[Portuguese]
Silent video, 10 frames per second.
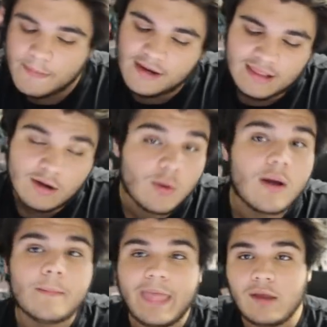se perderam
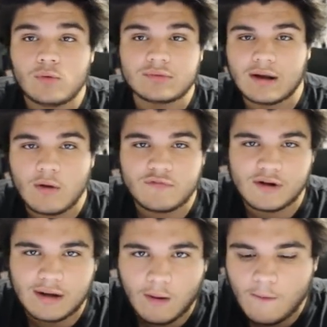nenhum dragão
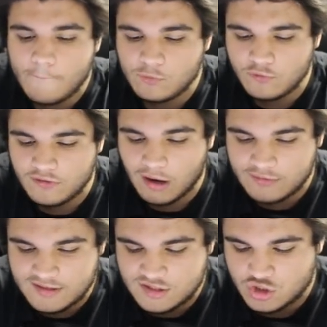infernal no final
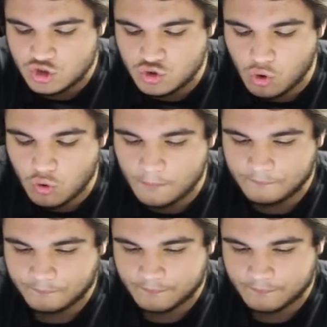desse jogo.